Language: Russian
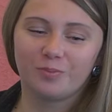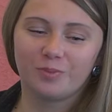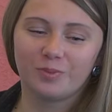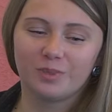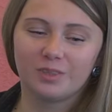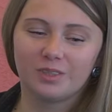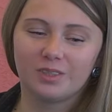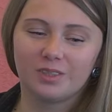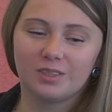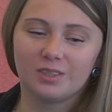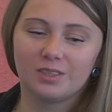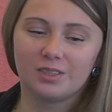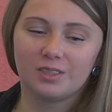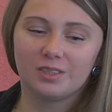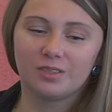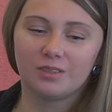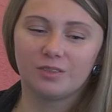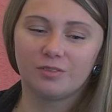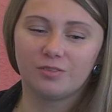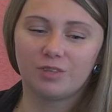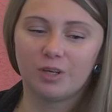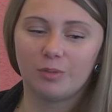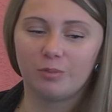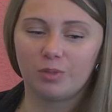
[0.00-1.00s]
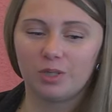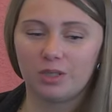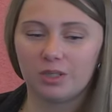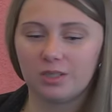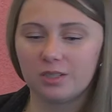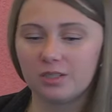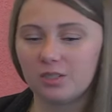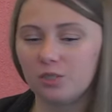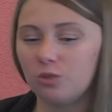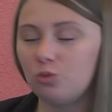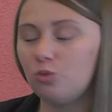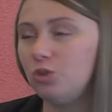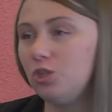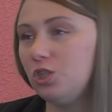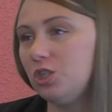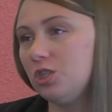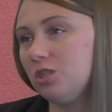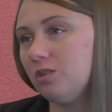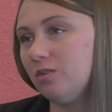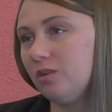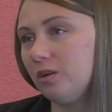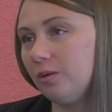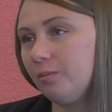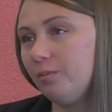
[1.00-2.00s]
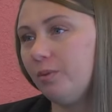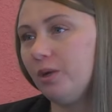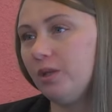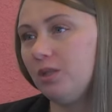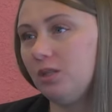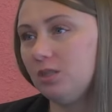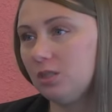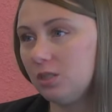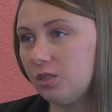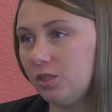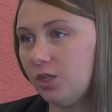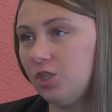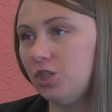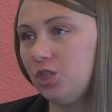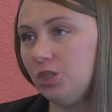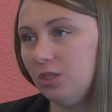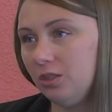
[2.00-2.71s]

э, в рамках сотрудничества компании Scratch